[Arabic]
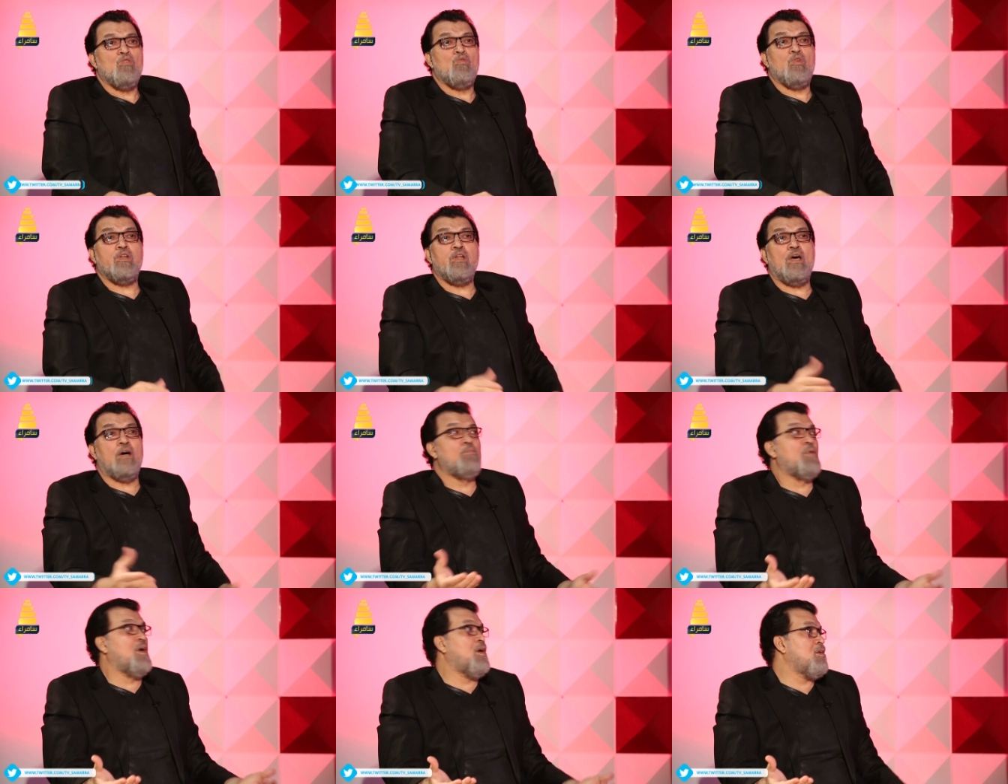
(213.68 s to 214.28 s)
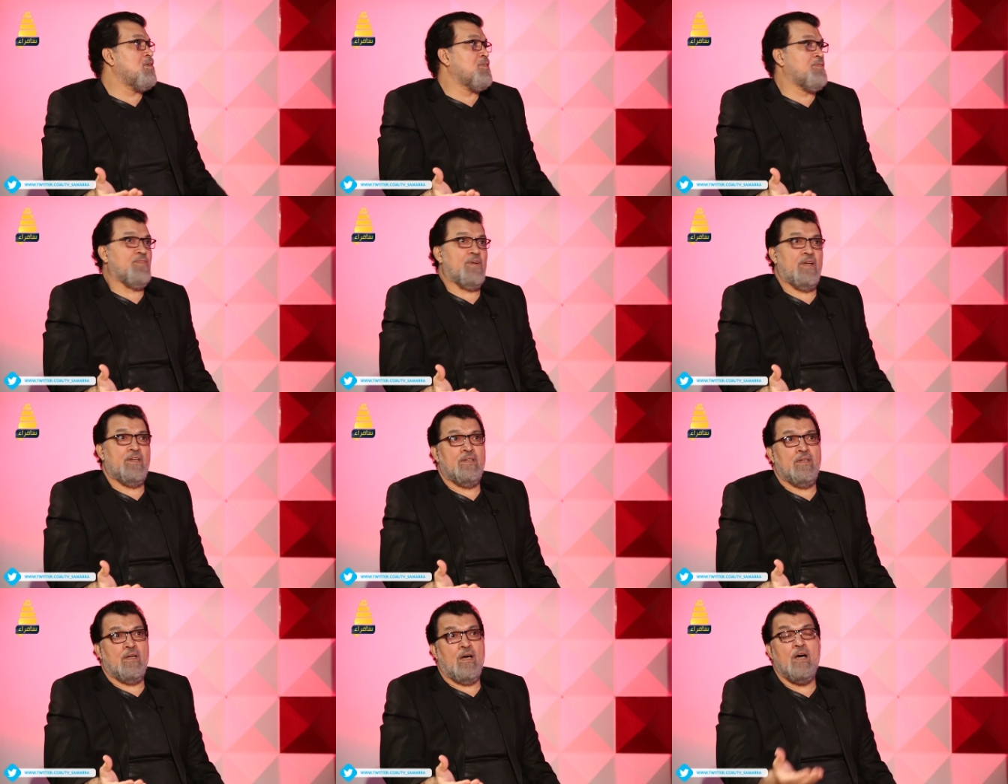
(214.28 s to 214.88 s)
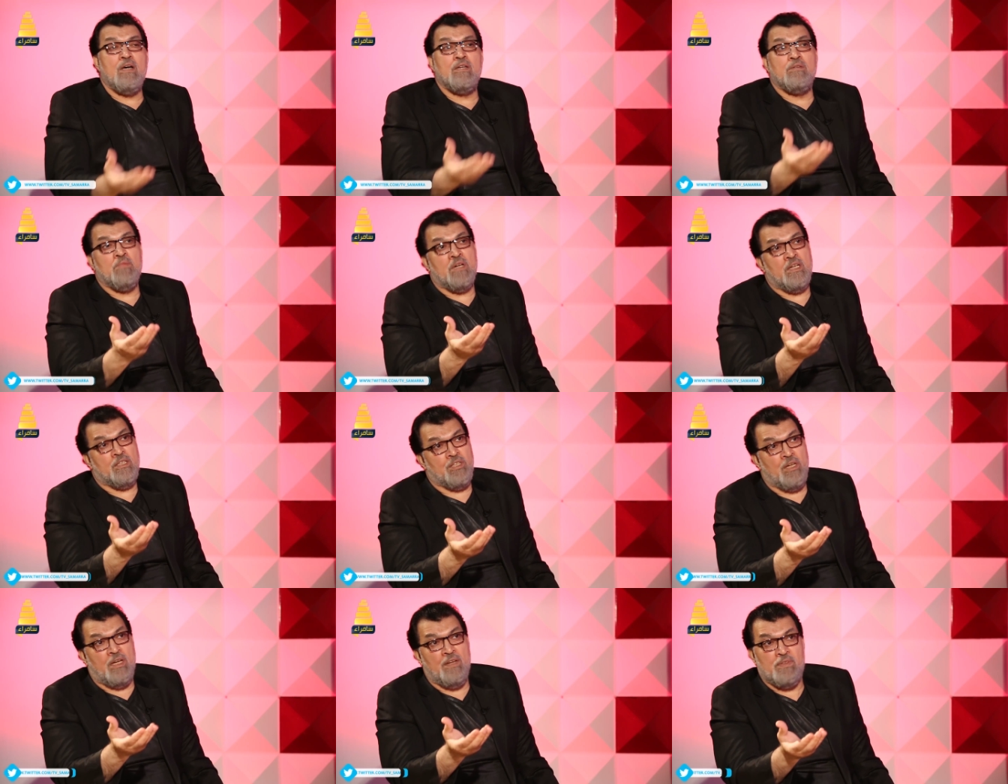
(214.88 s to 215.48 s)
والله ما اعرف عنه انا
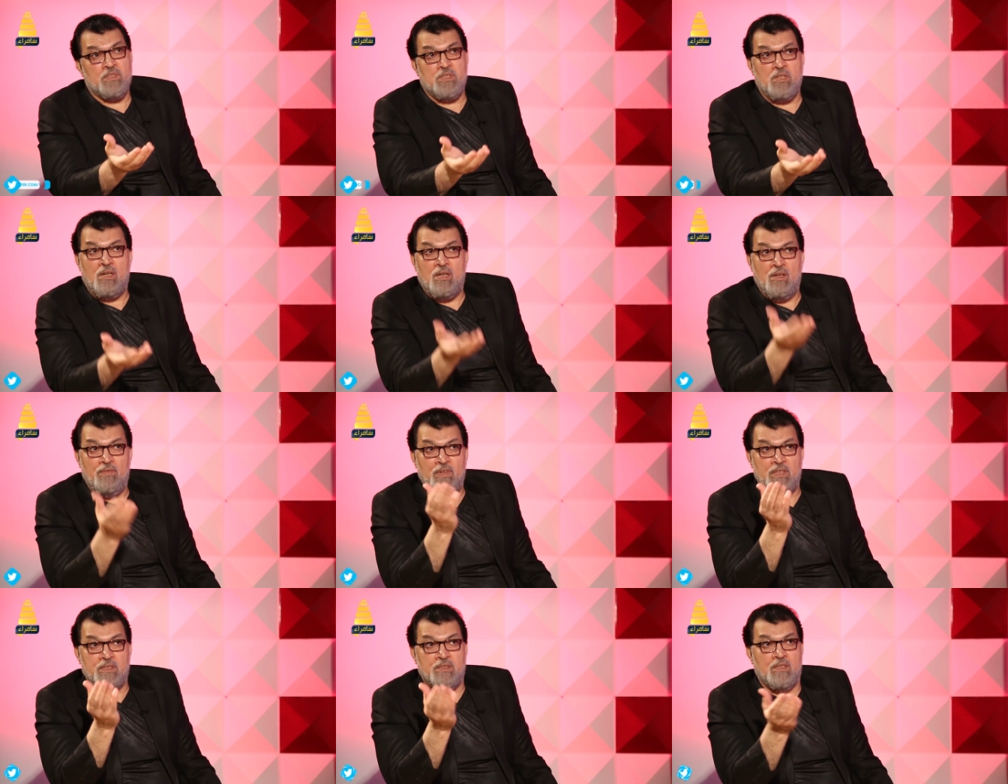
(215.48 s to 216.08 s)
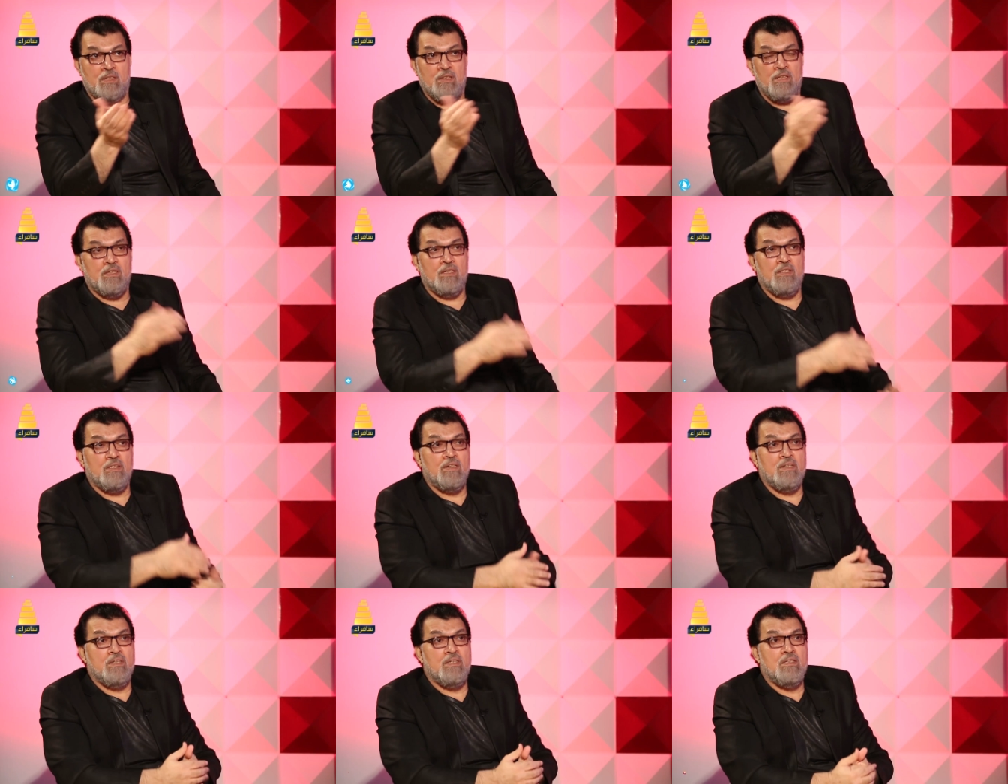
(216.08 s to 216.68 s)
ما شايفه صار لي قدم اعمال